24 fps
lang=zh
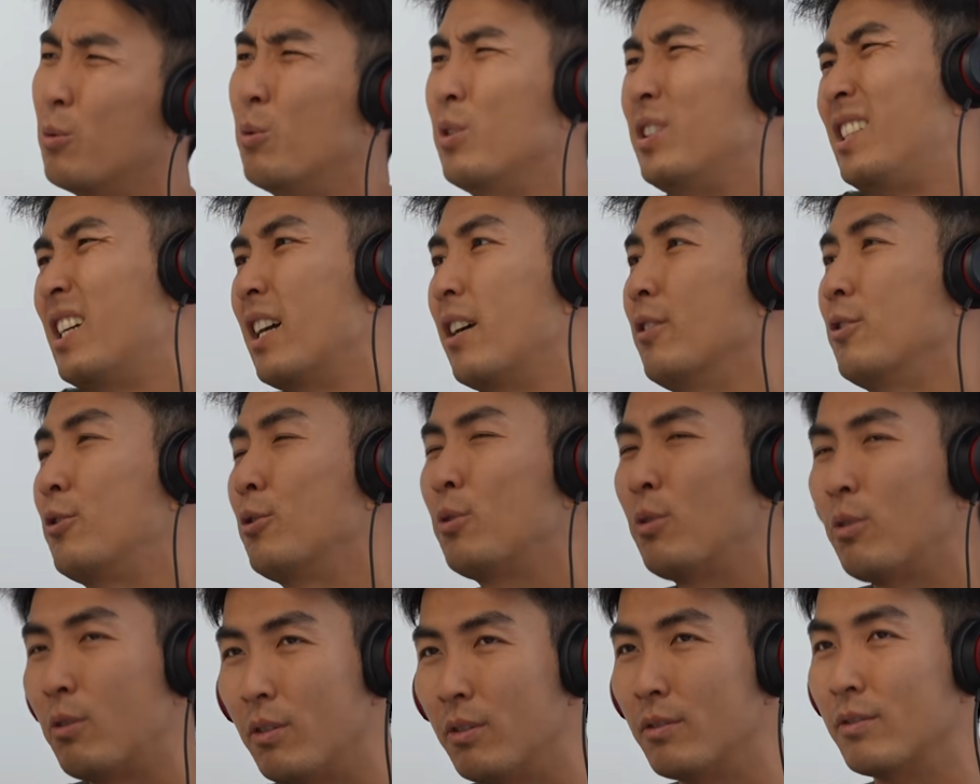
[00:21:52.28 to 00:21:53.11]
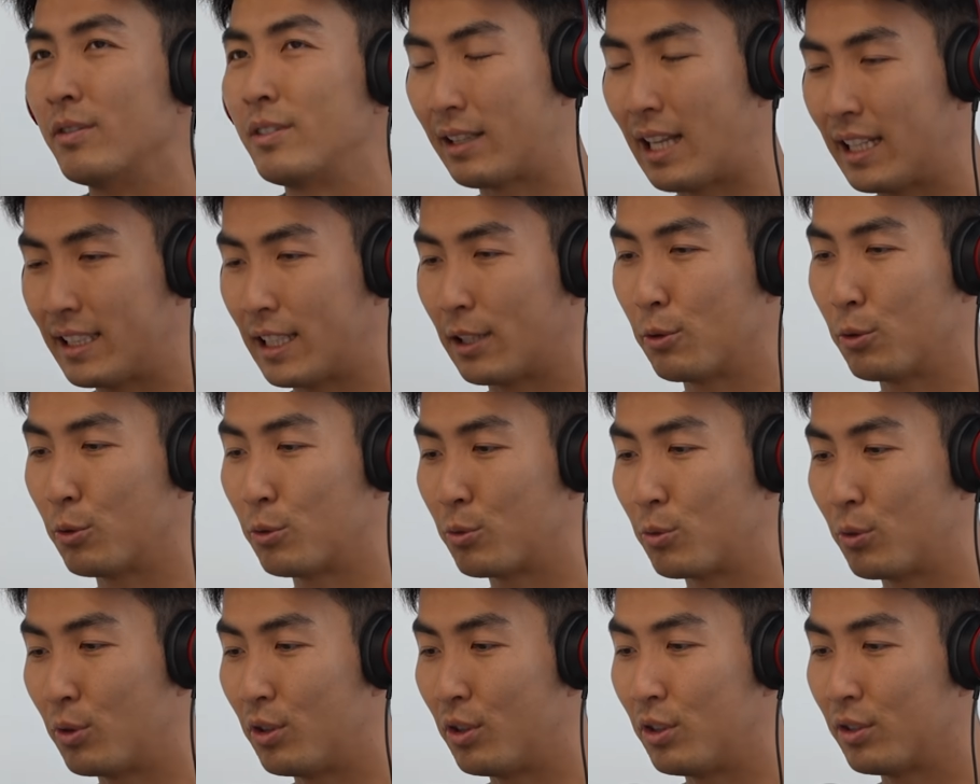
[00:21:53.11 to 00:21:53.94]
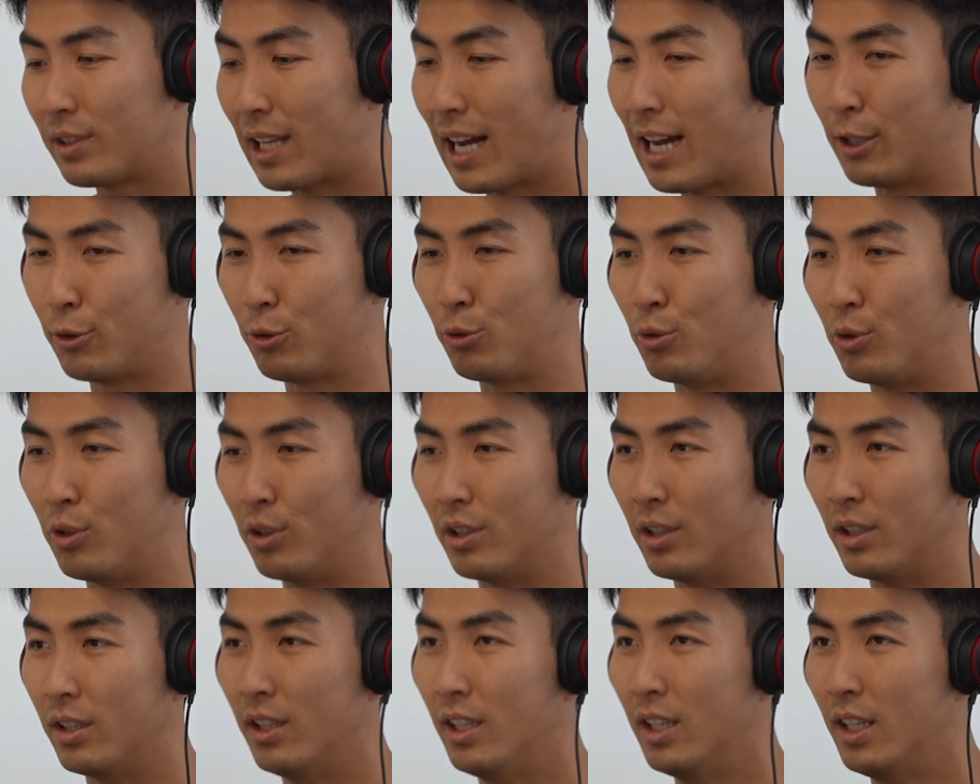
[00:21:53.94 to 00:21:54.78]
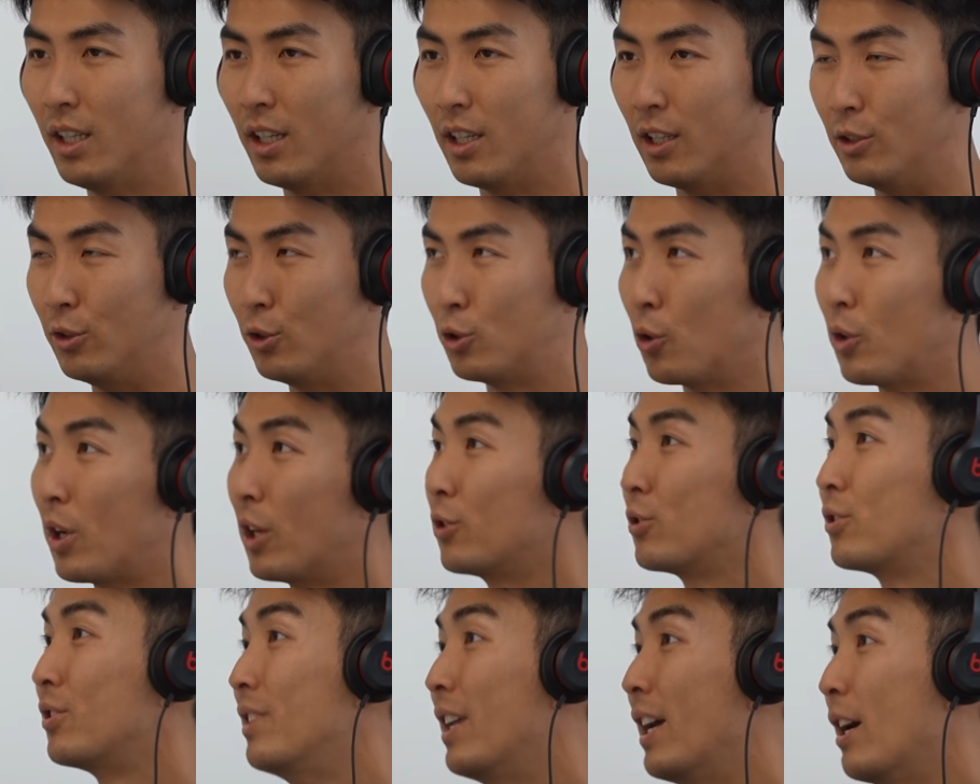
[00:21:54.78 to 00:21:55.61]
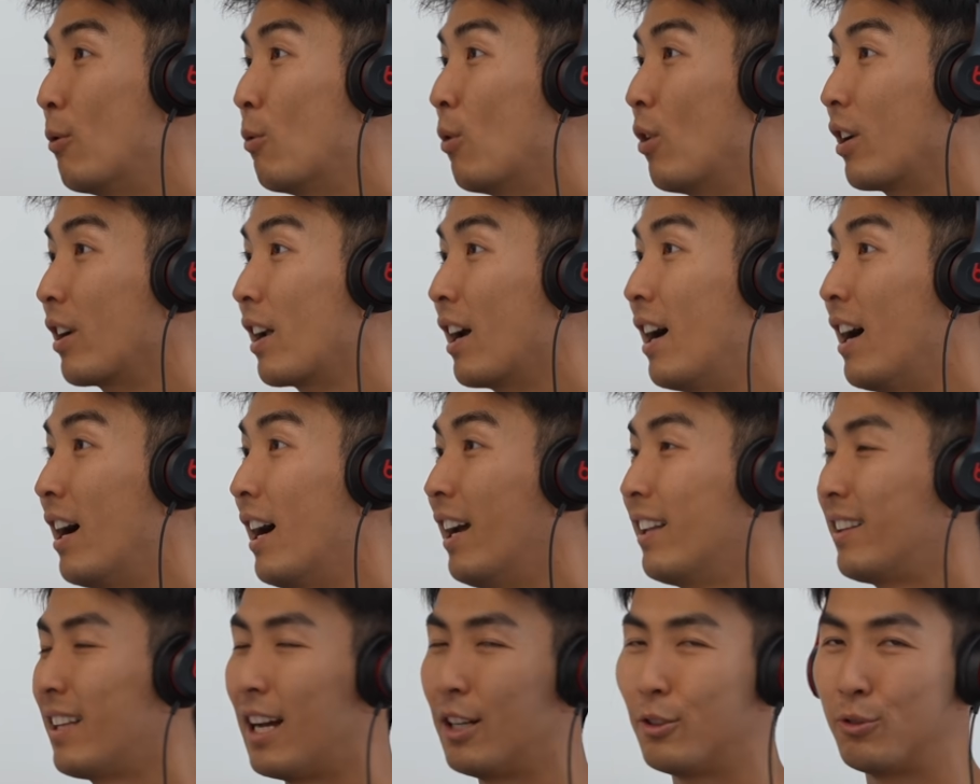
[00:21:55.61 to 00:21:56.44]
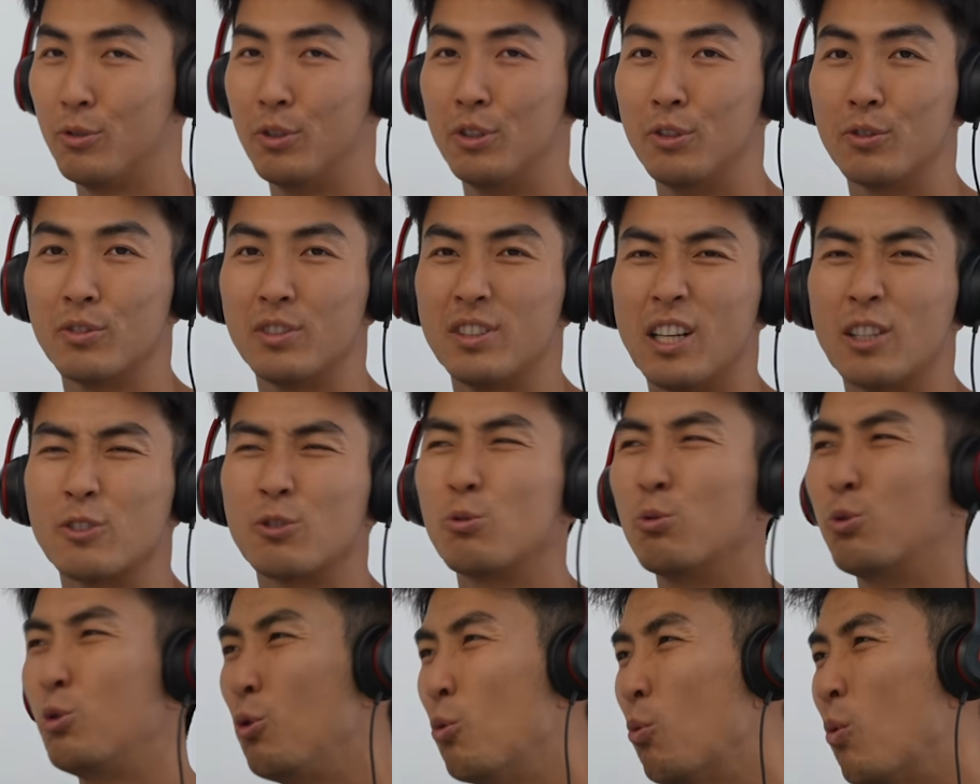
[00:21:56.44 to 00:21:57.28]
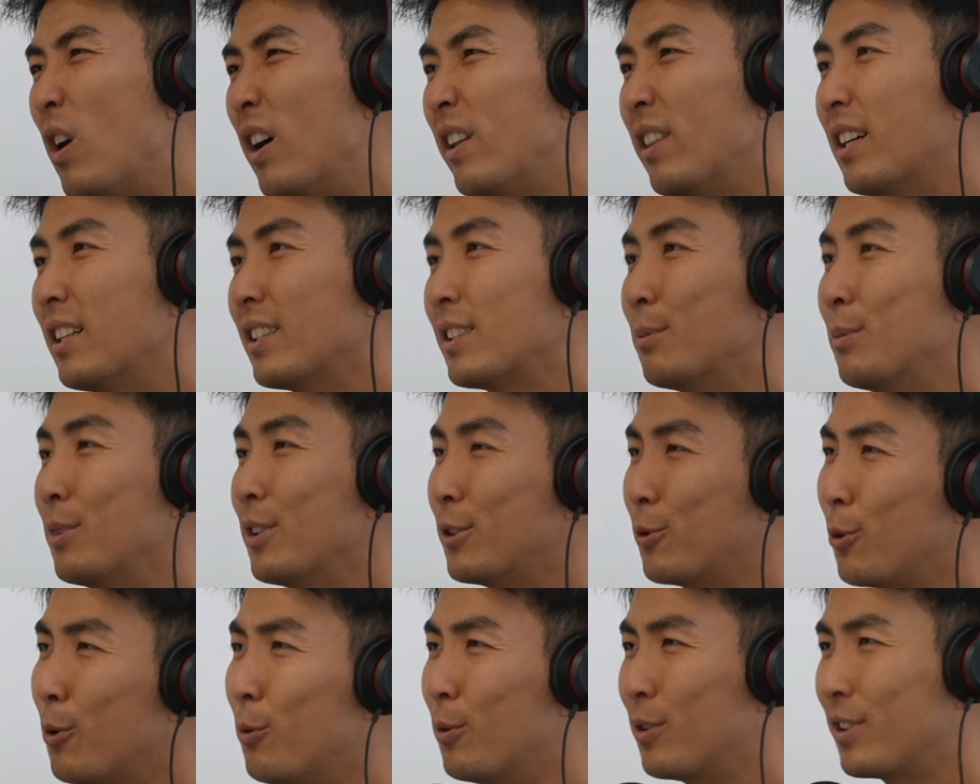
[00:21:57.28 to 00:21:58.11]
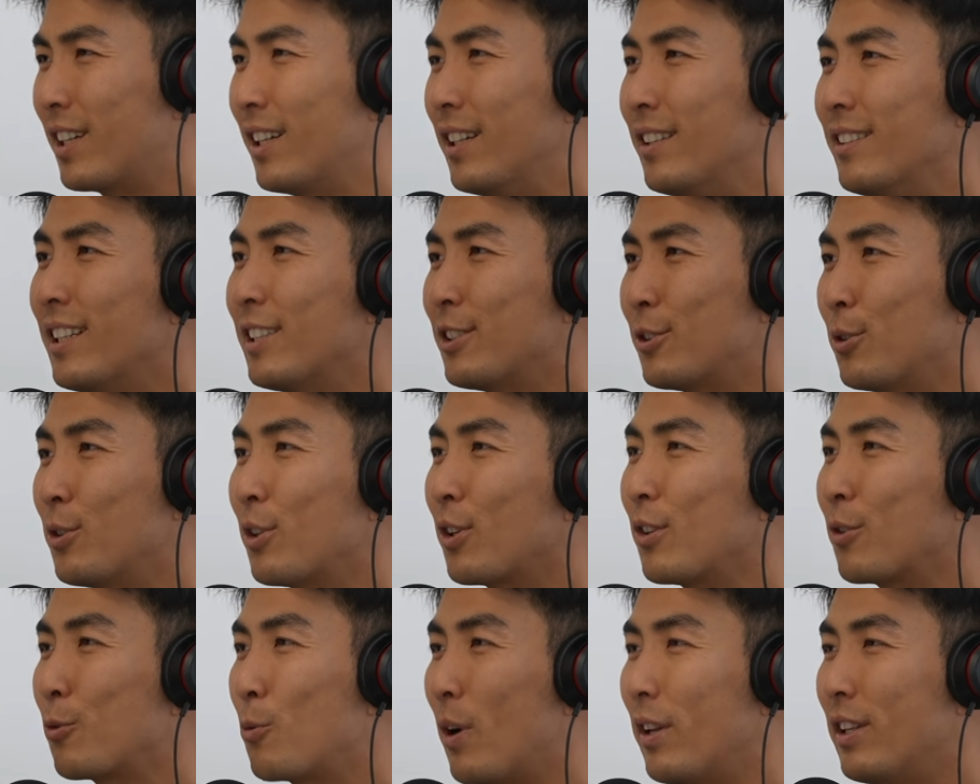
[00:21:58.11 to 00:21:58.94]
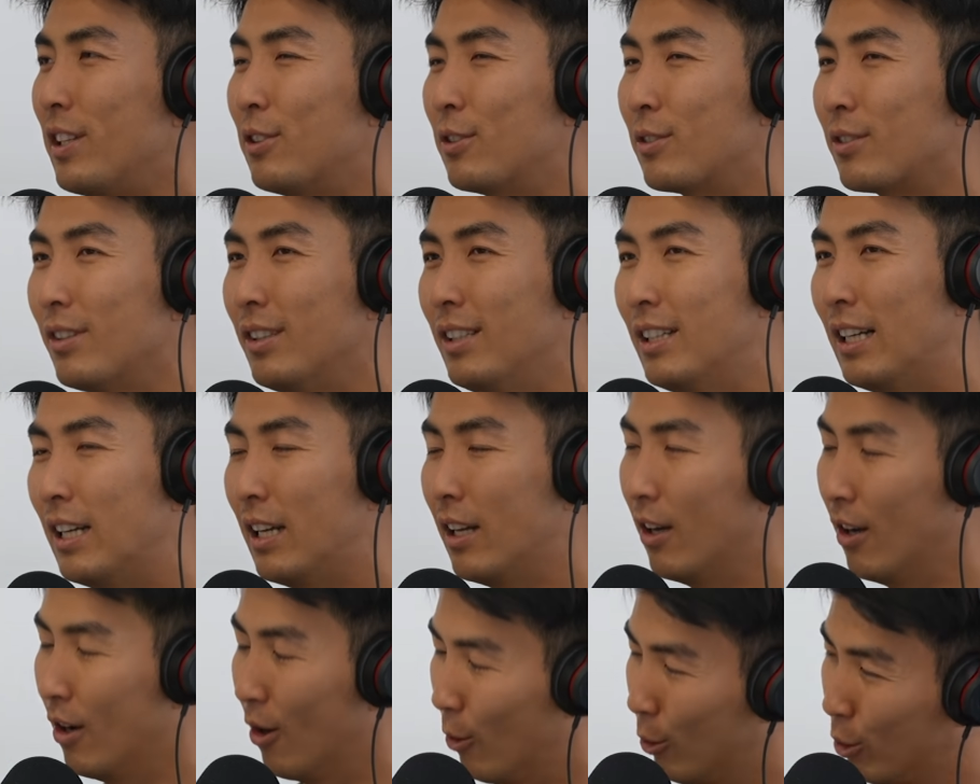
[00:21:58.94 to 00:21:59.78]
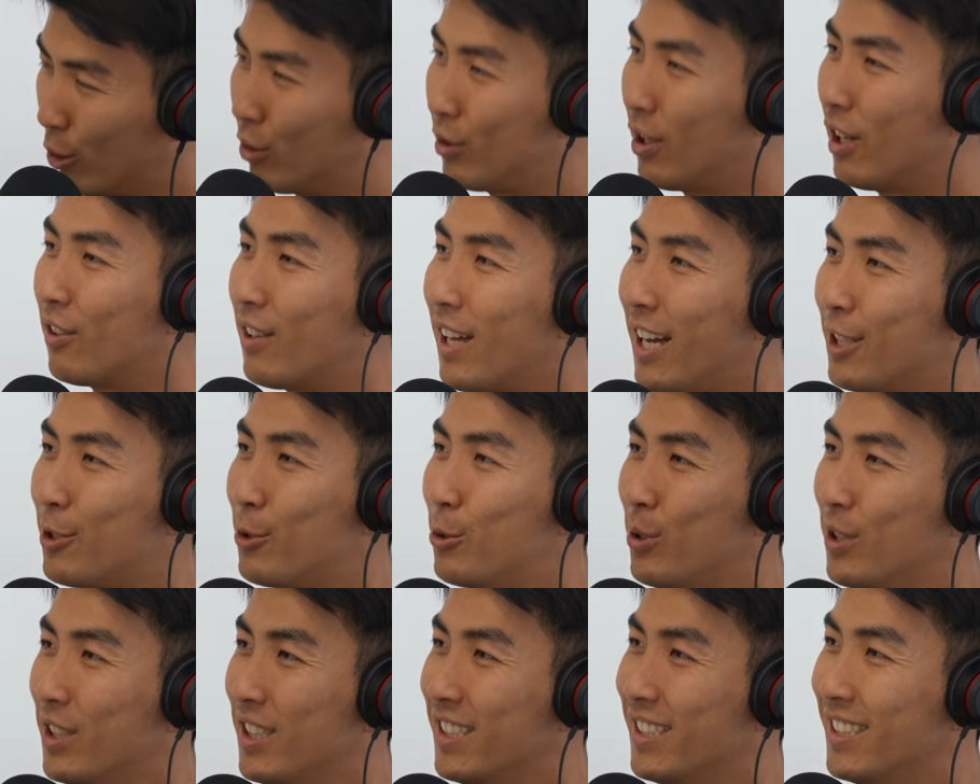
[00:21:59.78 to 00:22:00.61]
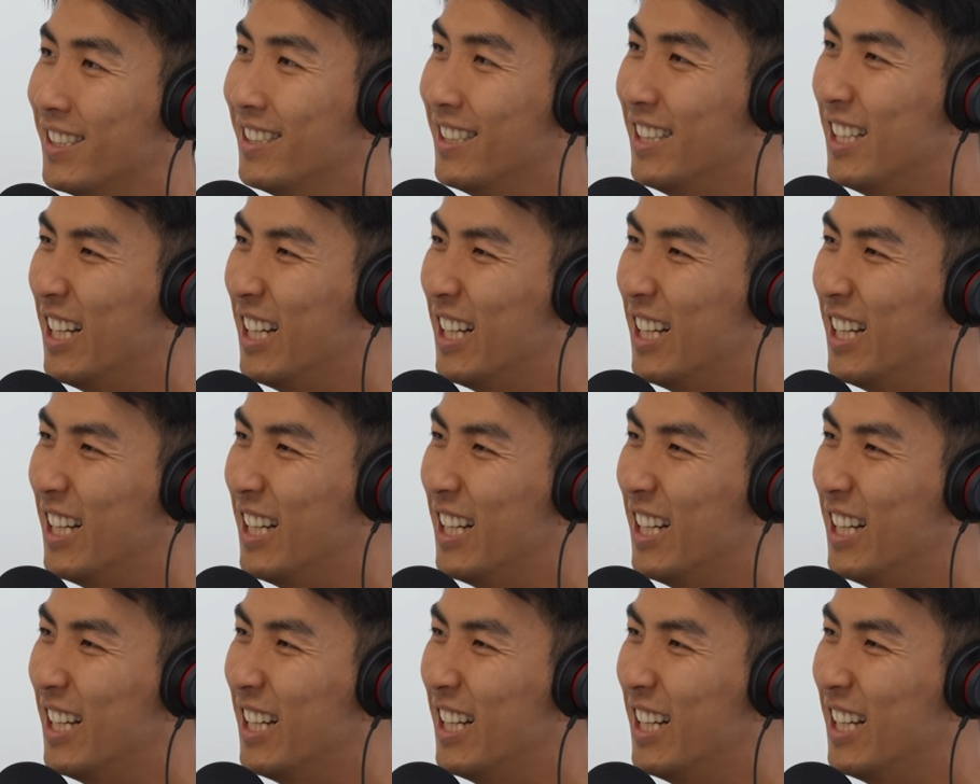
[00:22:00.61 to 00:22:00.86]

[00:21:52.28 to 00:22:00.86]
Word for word: 我想，就是大家都说大学很重要，就是 network 啊，啊，大学就是要出去玩啊什么的，所以我可能那时候的观念就是说，我都到大学了，